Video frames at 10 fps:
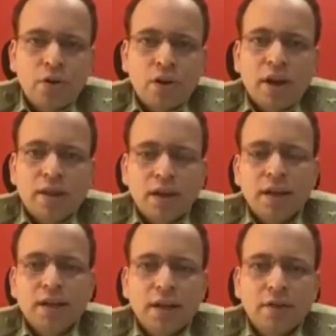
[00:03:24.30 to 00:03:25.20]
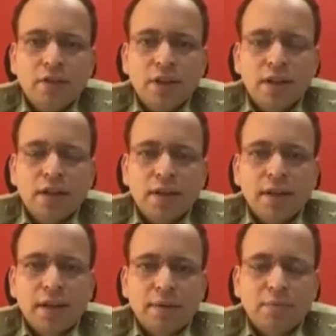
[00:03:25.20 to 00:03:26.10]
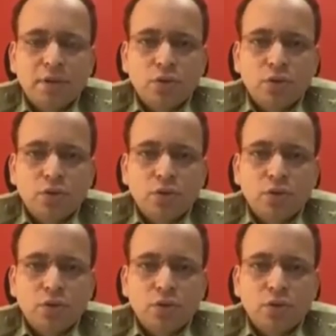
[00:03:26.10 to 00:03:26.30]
और ऐसा नहीं है कि केवल दस घंटे आप